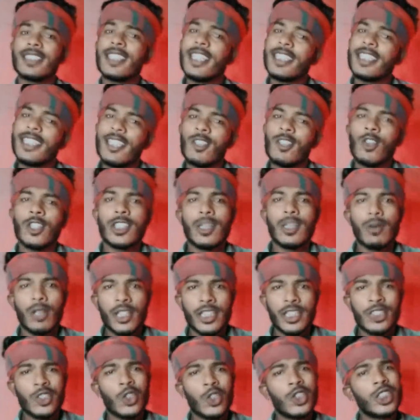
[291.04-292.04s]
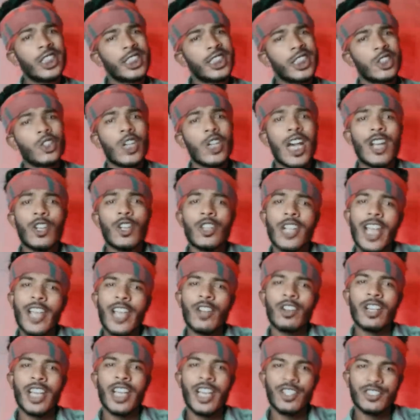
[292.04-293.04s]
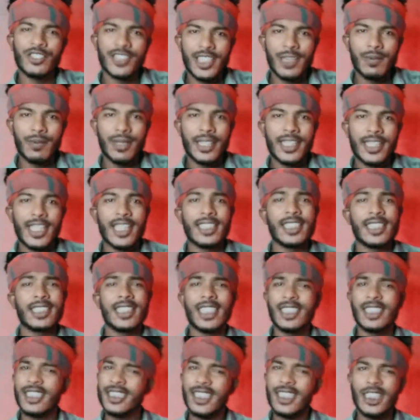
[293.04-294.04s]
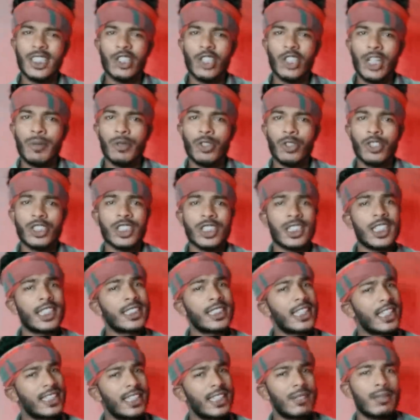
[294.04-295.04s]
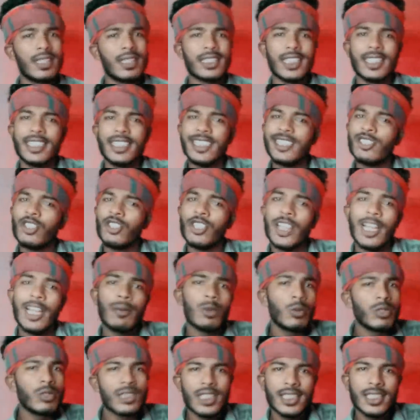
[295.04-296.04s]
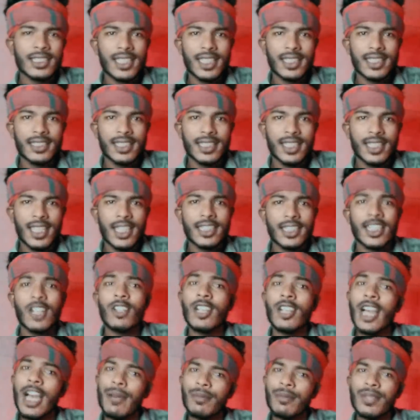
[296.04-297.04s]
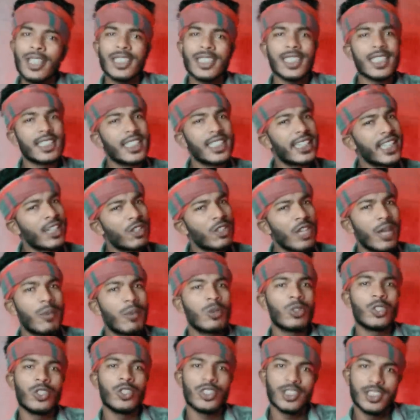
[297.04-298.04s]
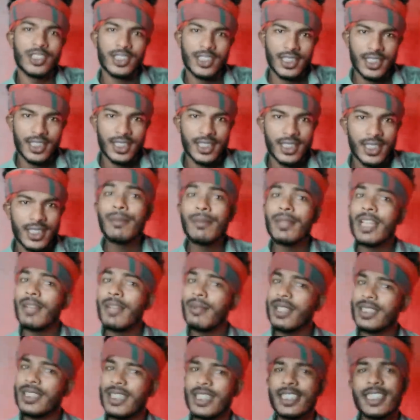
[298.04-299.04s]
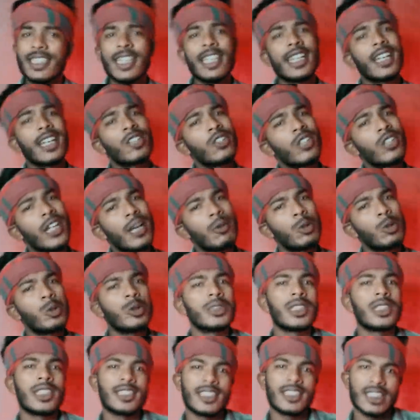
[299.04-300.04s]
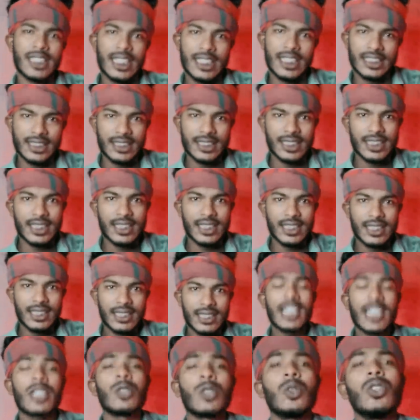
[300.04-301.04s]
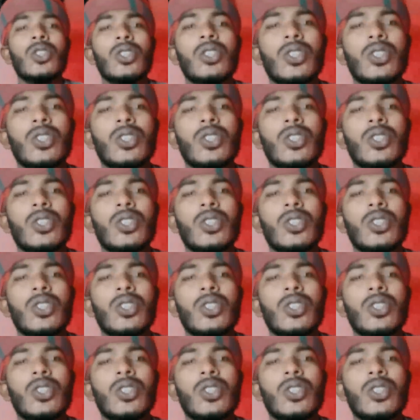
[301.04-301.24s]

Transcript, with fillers: আচ্ছা একটা কথা বলেন তো দেশে তো আরো নায়ক গায়ক সেলিব্রিটি আছে তাদের সাথে তো এমন হচ্ছে না তাদের বাসায় গিয়ে তো র্যাব অভিযান চালাচ্ছে না তাহলে আপনার সাথে কেন এমন হচ্ছে আপনার বাসায় গিয়ে কেন র্যাব অভিযান চালাচ্ছে কেন